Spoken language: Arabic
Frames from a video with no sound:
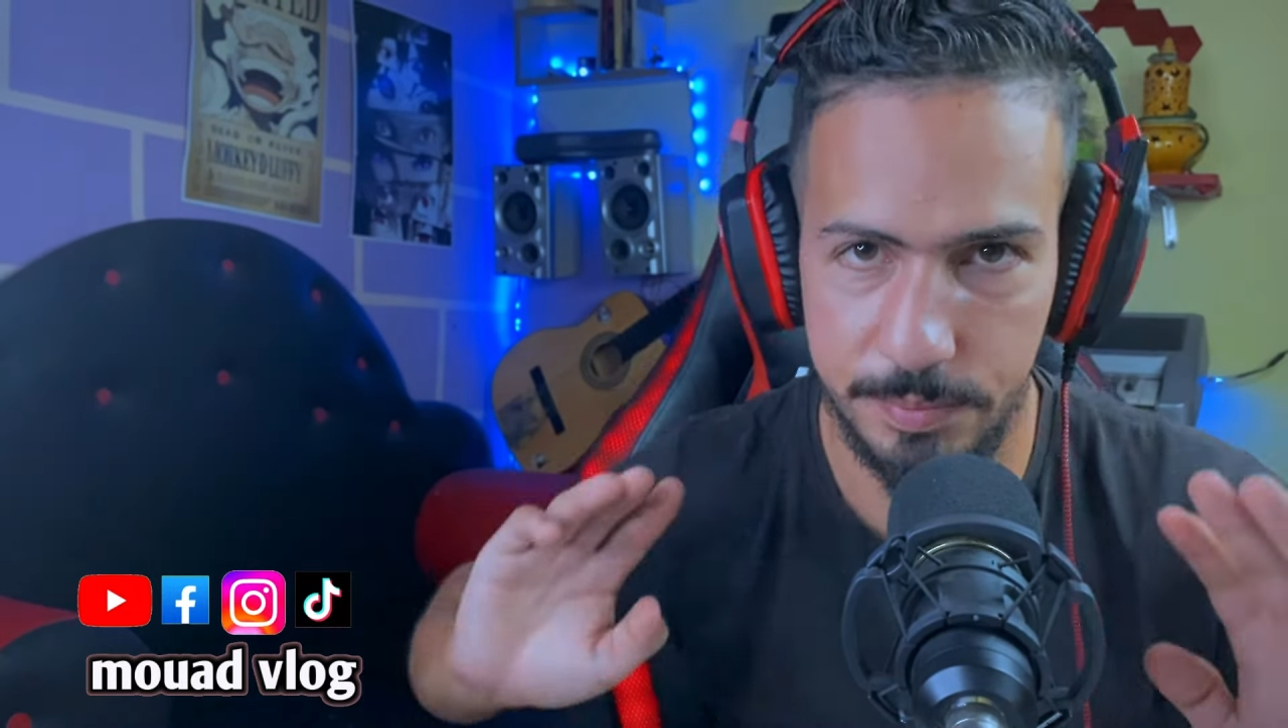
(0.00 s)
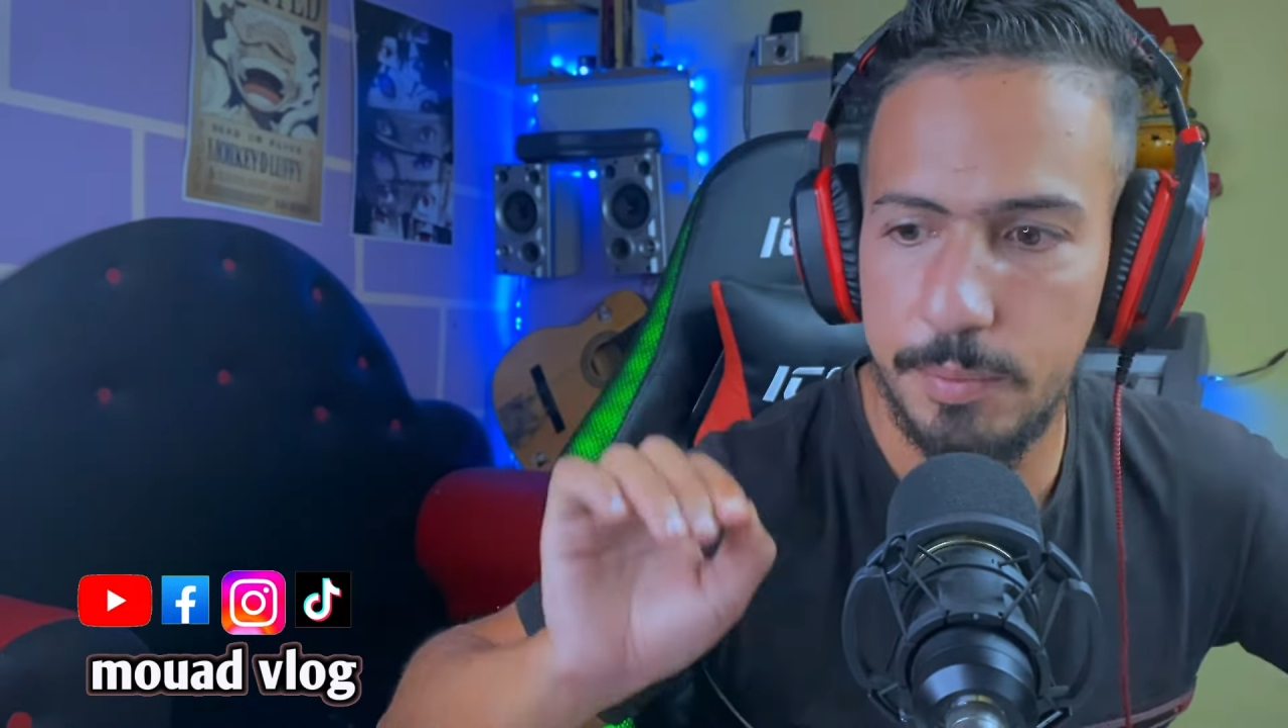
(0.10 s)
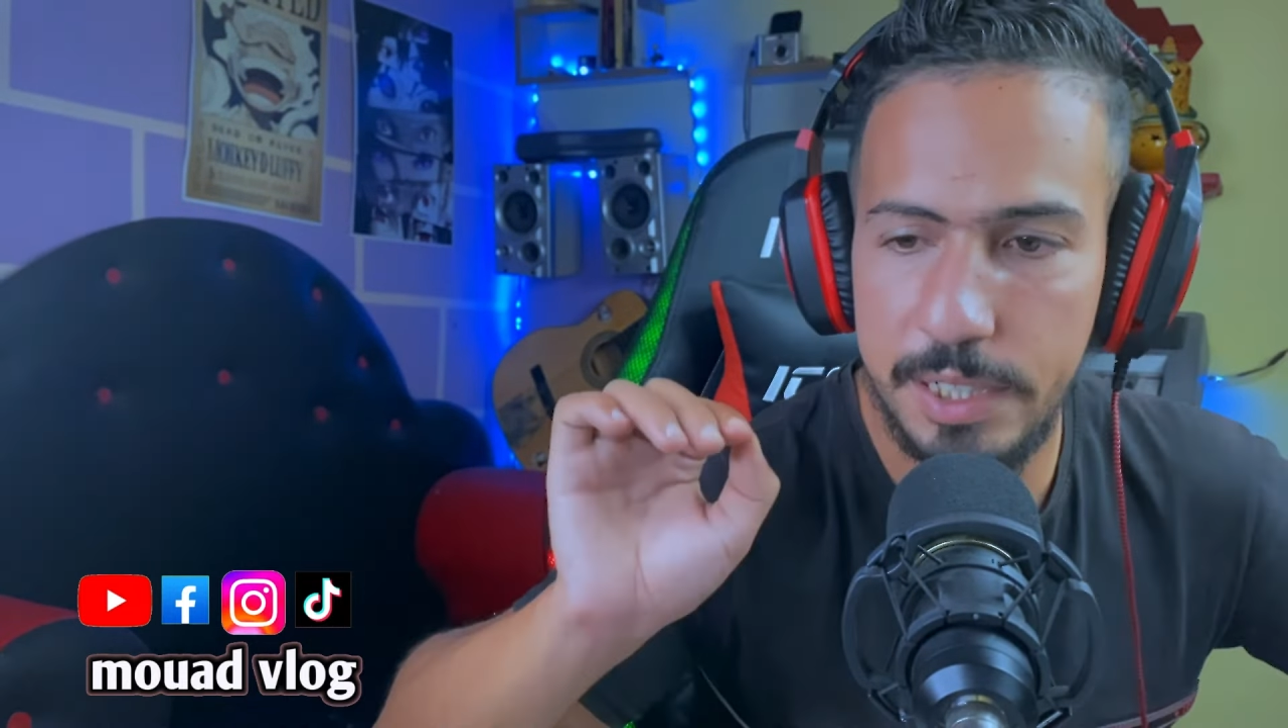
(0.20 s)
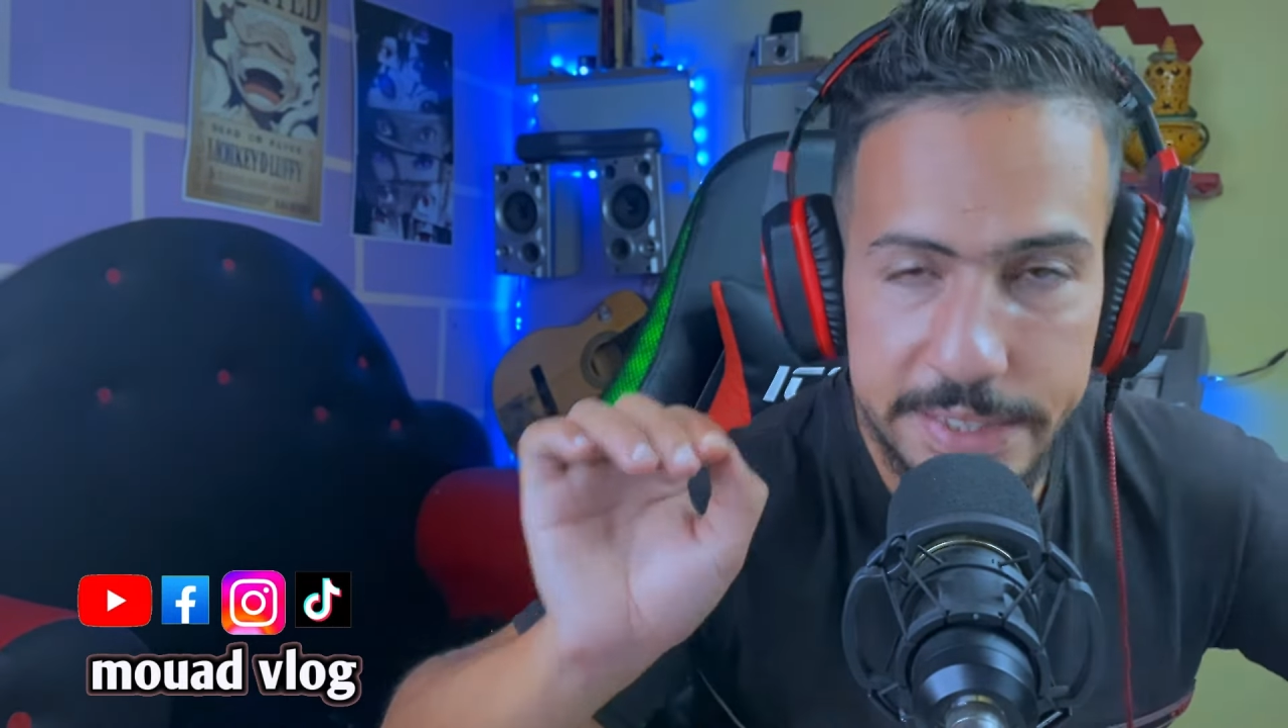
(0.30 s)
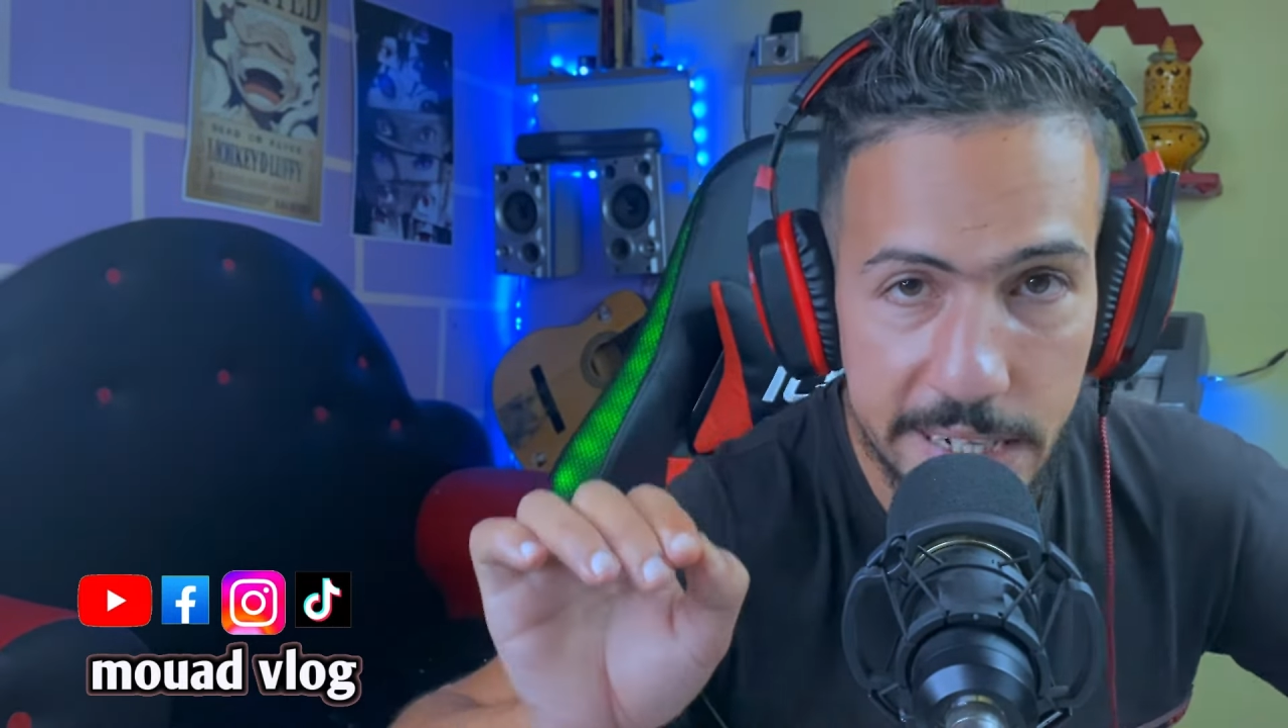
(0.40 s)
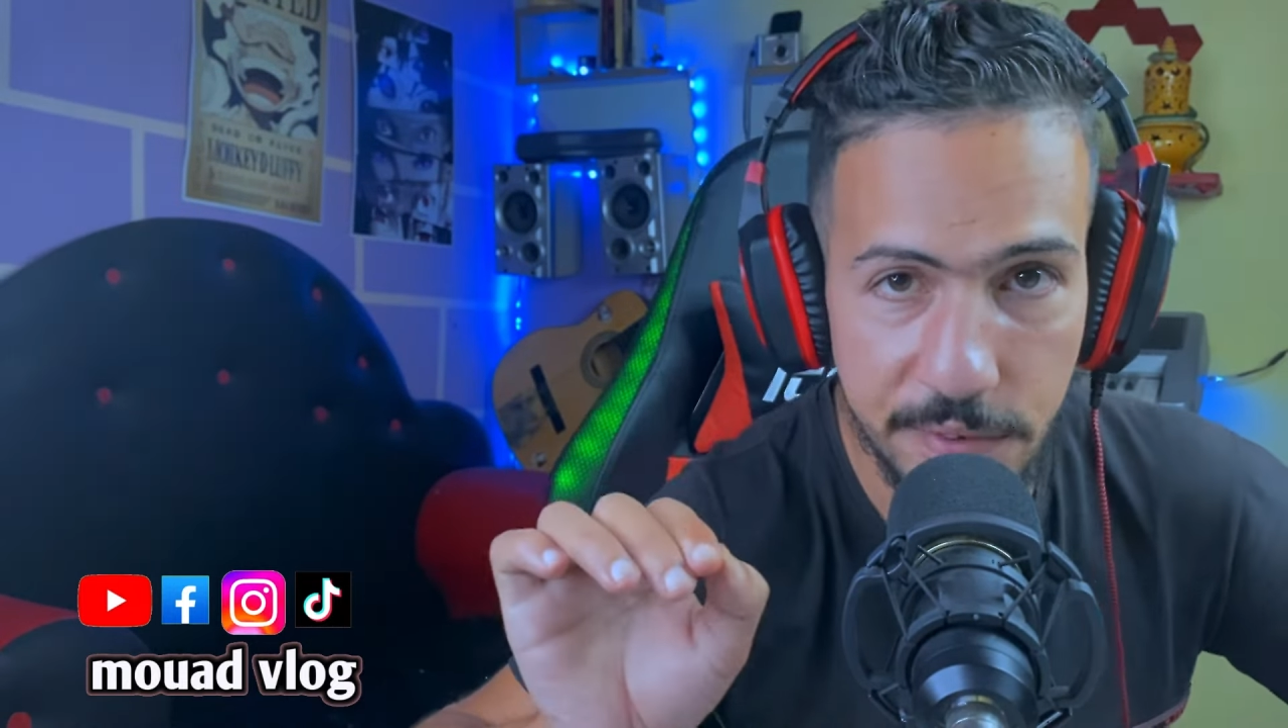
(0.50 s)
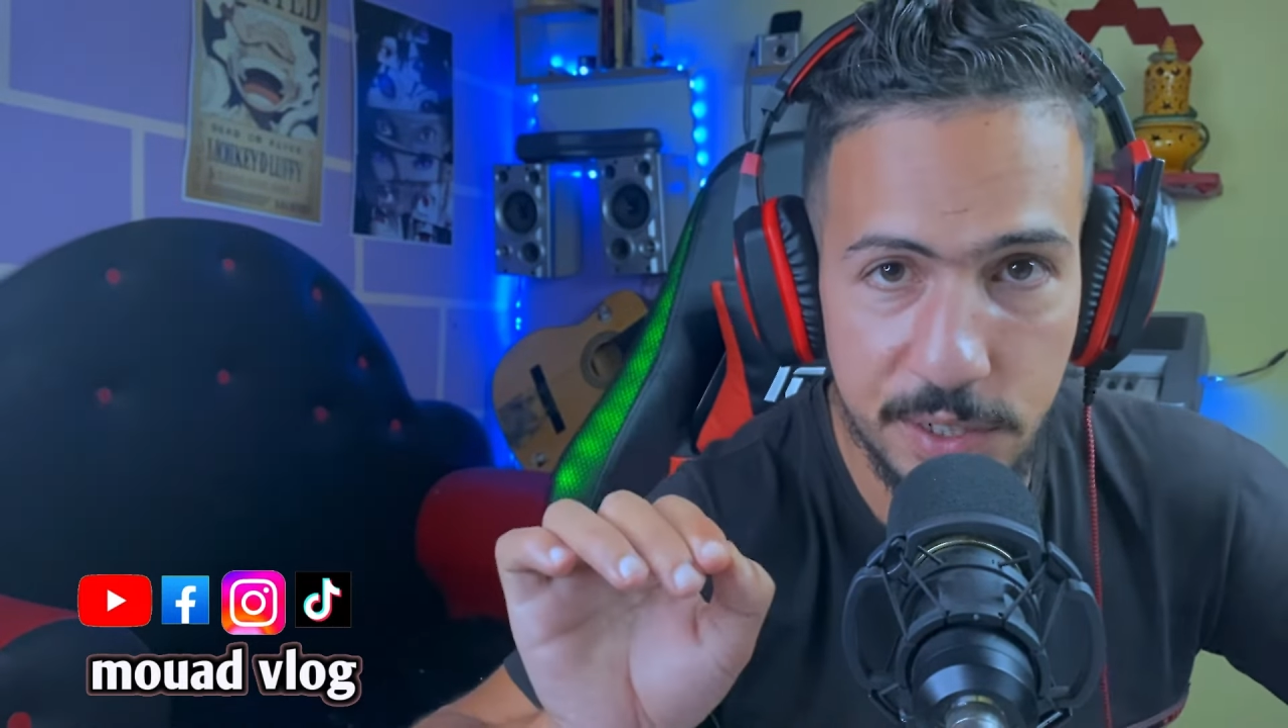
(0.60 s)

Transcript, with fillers: منين تلاح في